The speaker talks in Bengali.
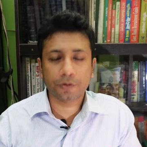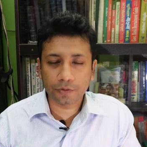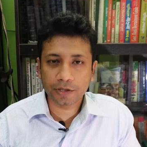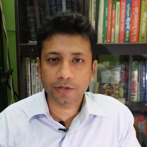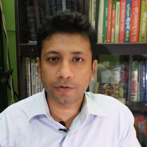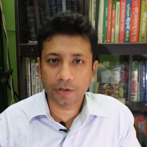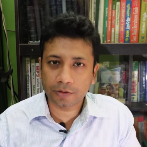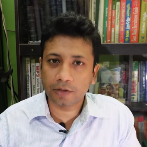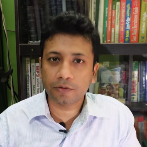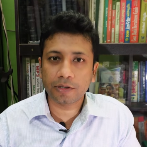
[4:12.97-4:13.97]
চৌত্রিশ কোটি
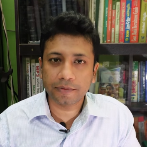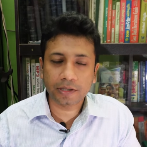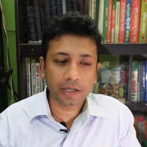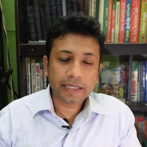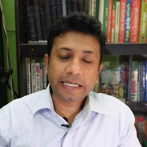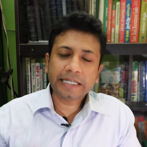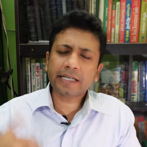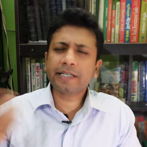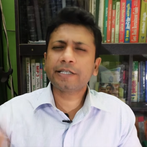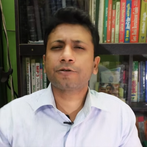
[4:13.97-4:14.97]
ওটা লোন নেবেন
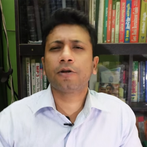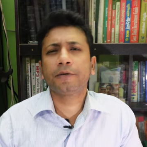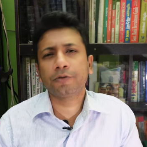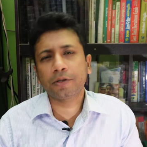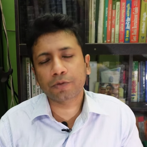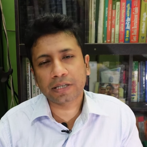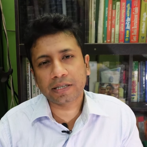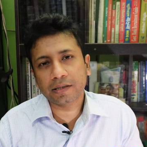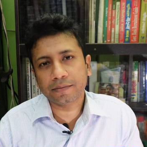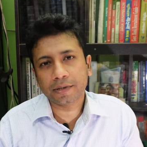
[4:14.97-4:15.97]
এটার ইনস্টলমেন্ট উনি কোথা
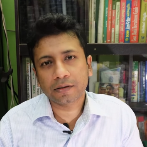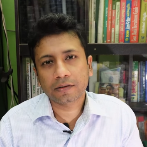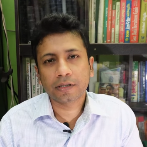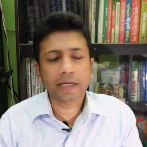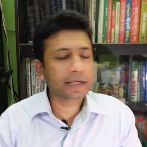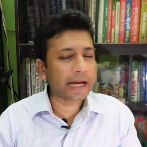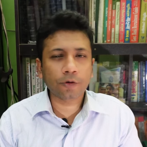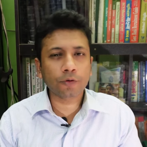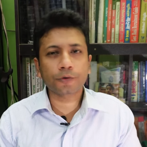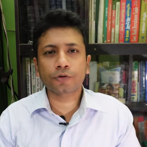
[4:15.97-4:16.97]
থেকে দেবেন
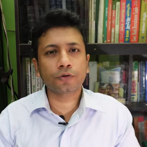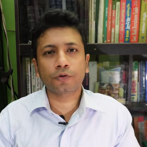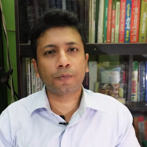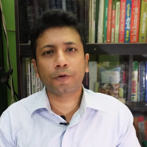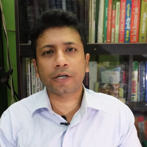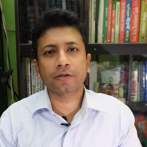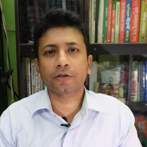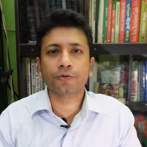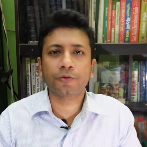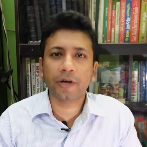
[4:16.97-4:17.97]
এখনো পর্যন্ত কোনো প্রোডাকশন
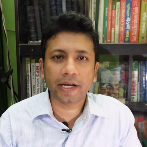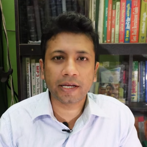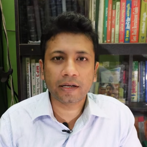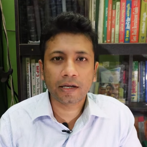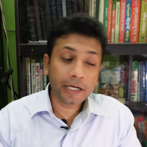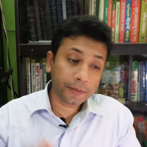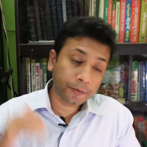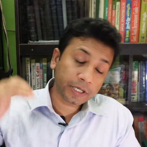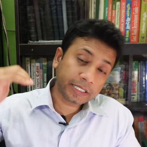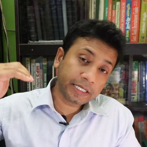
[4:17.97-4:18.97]
তো শুরু হয় নাই
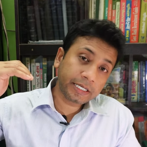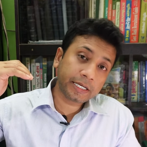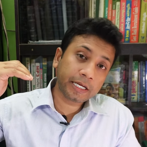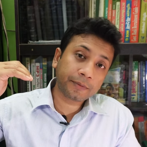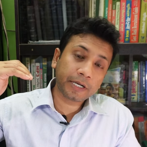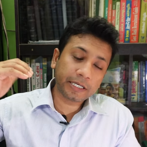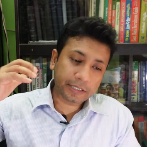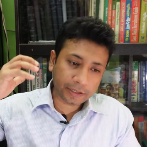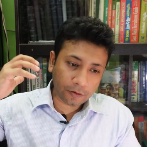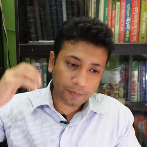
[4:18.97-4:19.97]
এরপরে তিনি এর এই
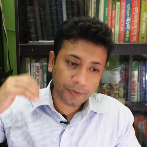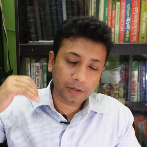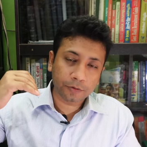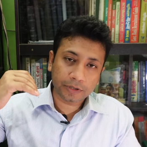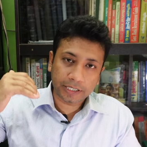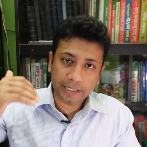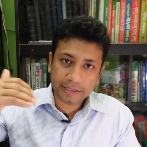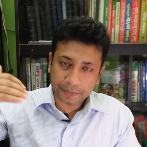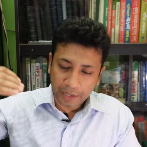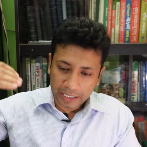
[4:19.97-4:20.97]
এটা কমপ্লিট হতে এই
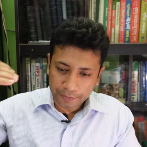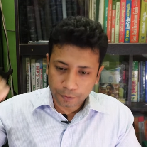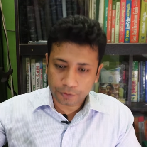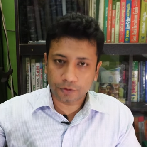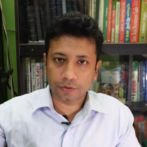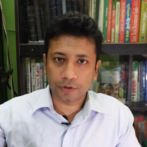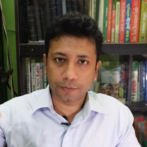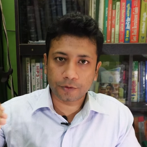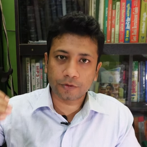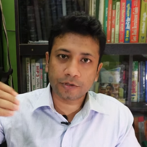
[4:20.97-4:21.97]
যে বাড়ি পর্যন্ত
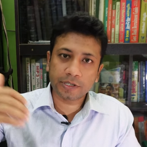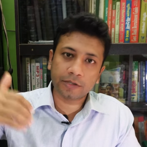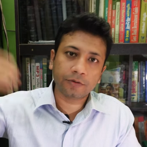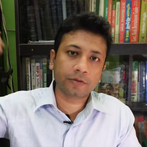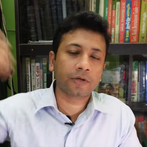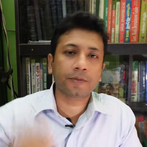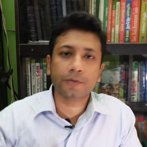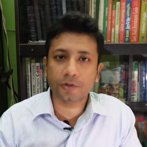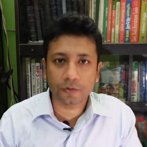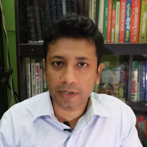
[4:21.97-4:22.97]
এ পর্যন্ত যেতেও কিন্তু অনেক
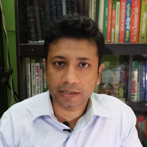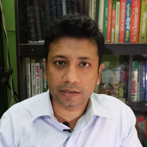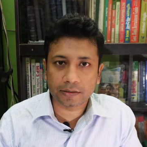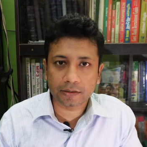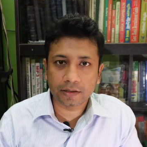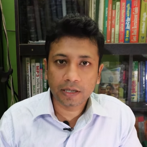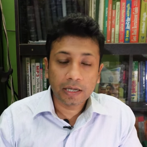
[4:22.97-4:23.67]
বছর সময় লেগে যাচ্ছে